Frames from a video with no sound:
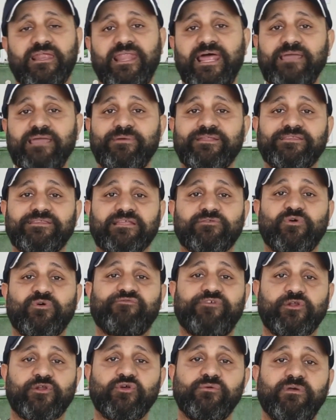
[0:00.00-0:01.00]
كان لعيبه انت
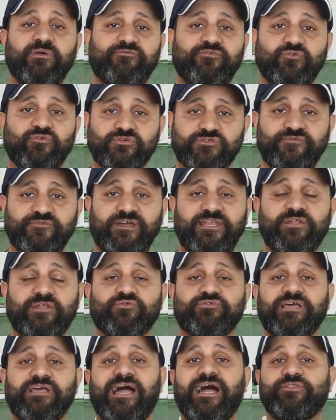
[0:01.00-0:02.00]
توفر لهم الفلوس فعلا
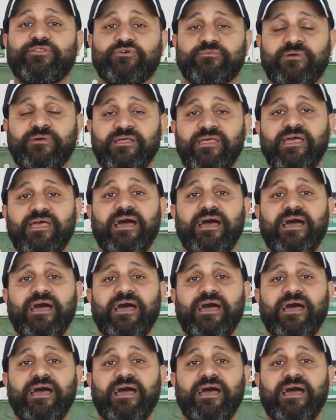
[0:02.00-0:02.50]
وتقعدهم